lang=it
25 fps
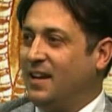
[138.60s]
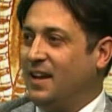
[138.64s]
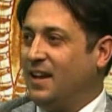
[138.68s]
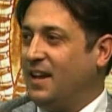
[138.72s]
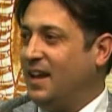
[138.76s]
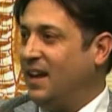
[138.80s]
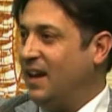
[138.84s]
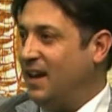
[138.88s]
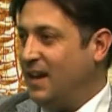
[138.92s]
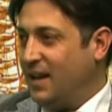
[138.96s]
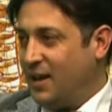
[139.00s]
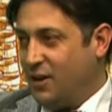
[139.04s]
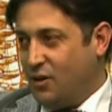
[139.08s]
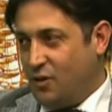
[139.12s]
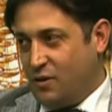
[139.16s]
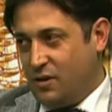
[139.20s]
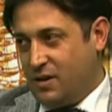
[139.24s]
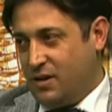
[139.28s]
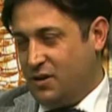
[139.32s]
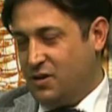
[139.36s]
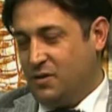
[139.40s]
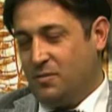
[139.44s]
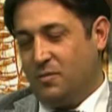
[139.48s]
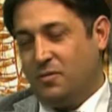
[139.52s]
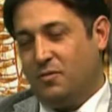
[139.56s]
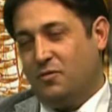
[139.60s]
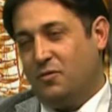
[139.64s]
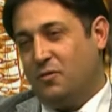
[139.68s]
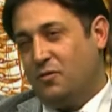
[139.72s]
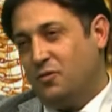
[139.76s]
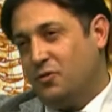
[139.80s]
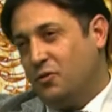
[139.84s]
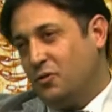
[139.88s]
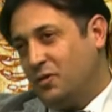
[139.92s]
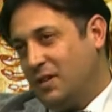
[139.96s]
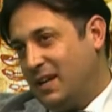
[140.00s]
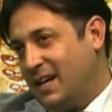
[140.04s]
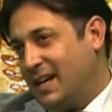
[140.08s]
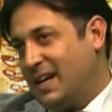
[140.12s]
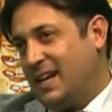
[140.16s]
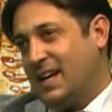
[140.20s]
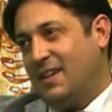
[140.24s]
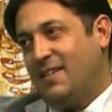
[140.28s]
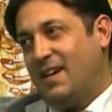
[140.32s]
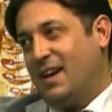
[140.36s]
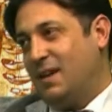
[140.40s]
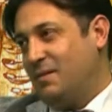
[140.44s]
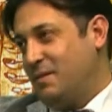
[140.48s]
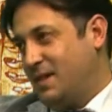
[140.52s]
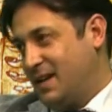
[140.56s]
allegorici, non, non di
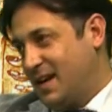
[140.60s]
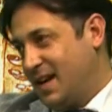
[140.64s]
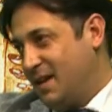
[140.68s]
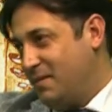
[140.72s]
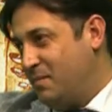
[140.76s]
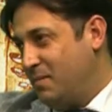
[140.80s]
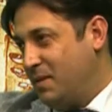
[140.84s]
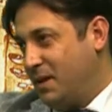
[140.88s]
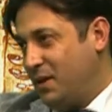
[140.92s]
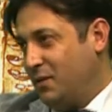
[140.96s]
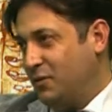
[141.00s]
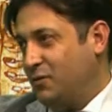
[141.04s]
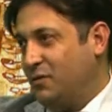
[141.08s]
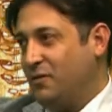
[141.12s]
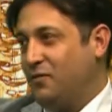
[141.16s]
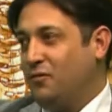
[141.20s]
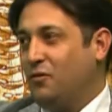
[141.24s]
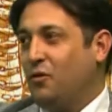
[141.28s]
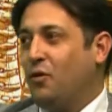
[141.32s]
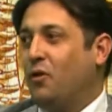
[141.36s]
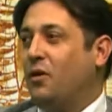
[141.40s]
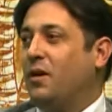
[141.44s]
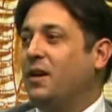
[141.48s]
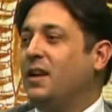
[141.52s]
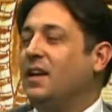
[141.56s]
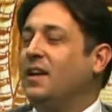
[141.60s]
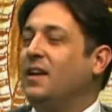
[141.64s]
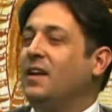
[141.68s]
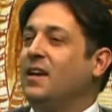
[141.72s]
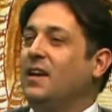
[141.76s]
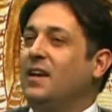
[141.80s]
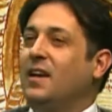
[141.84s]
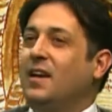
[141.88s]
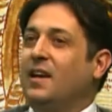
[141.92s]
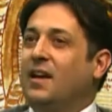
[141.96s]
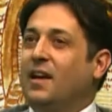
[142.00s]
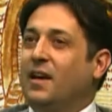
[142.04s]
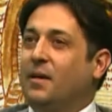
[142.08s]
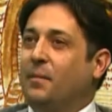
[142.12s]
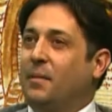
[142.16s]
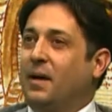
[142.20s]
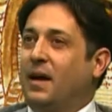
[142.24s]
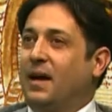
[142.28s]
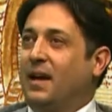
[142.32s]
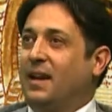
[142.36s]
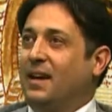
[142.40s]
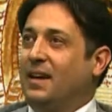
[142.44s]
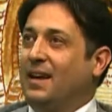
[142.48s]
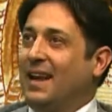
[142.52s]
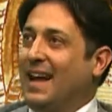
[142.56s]
carnevale perché il Carri periodo è fuori,
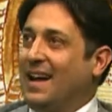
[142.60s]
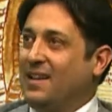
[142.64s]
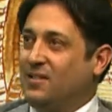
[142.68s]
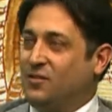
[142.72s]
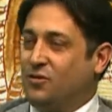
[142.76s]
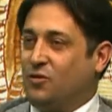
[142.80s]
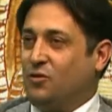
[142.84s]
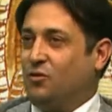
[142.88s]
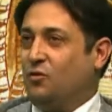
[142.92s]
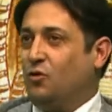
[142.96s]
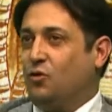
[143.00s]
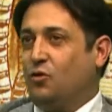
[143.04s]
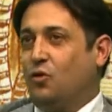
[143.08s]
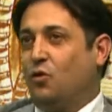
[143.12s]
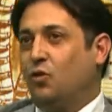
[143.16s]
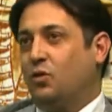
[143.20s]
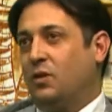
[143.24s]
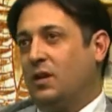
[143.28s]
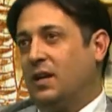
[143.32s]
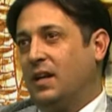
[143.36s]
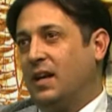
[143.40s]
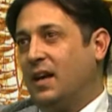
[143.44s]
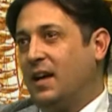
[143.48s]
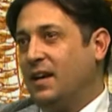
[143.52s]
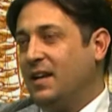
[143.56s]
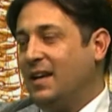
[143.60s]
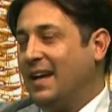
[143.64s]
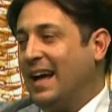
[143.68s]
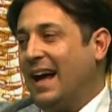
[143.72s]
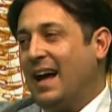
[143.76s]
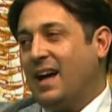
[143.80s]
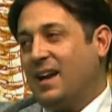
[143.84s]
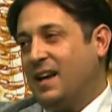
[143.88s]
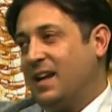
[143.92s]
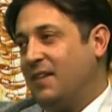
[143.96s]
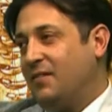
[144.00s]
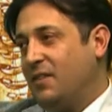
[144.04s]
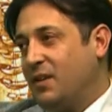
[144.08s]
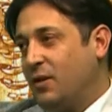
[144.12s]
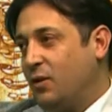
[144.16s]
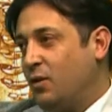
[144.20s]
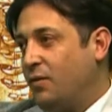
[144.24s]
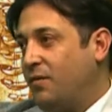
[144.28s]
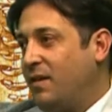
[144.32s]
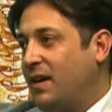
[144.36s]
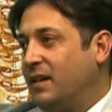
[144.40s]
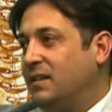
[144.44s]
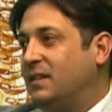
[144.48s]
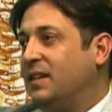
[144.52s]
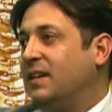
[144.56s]
ma nascono con i carri che venivano
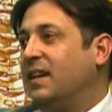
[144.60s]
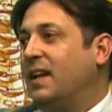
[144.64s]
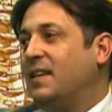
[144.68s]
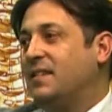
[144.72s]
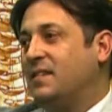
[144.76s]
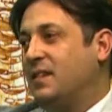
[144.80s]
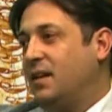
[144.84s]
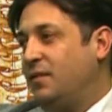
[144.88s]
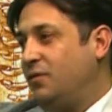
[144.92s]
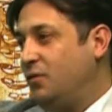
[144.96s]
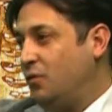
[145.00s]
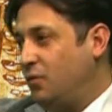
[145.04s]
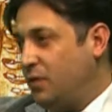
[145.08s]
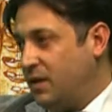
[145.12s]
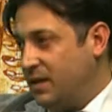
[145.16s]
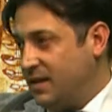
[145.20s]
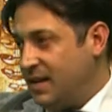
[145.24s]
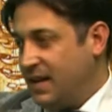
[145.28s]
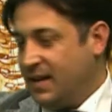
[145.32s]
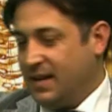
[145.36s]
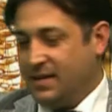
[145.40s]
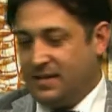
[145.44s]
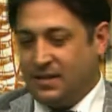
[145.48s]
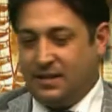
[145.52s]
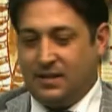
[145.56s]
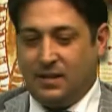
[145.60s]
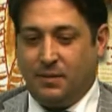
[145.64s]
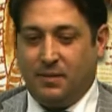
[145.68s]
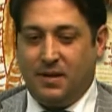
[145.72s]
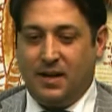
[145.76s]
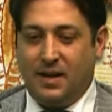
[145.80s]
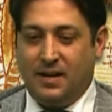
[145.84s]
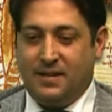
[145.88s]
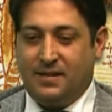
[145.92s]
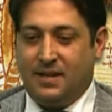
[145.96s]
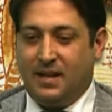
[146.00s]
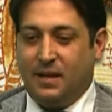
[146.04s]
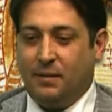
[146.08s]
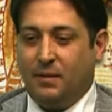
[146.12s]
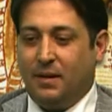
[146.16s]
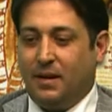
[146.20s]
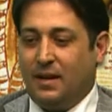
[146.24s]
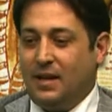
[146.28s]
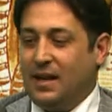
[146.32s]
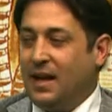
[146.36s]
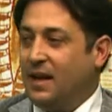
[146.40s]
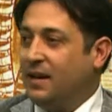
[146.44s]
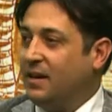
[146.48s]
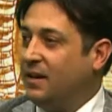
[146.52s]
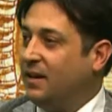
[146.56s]
fatti grazie ai fiori, sai che Santa Maria è stata
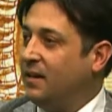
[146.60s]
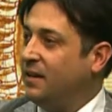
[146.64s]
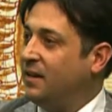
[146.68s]
quindi, anni.